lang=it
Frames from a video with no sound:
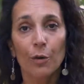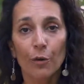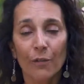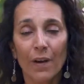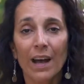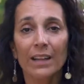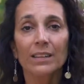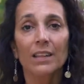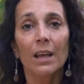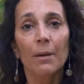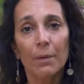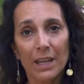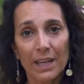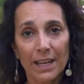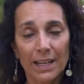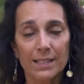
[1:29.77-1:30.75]
provate
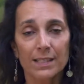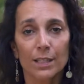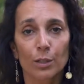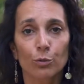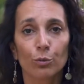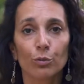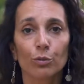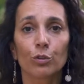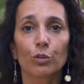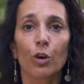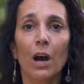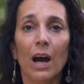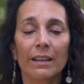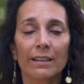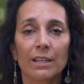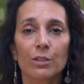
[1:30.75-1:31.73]
innanzitutto
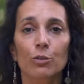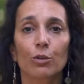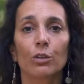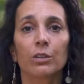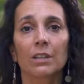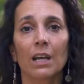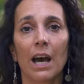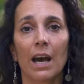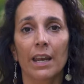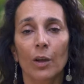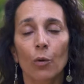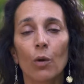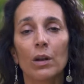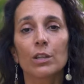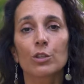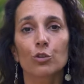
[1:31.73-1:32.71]
ad ascoltare
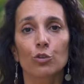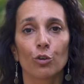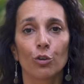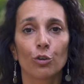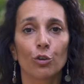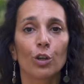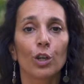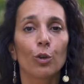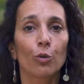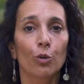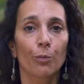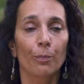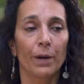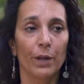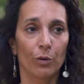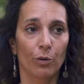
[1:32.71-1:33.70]
quali sono le loro
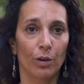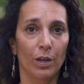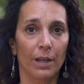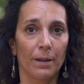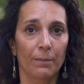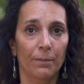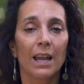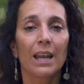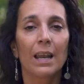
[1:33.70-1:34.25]
parole.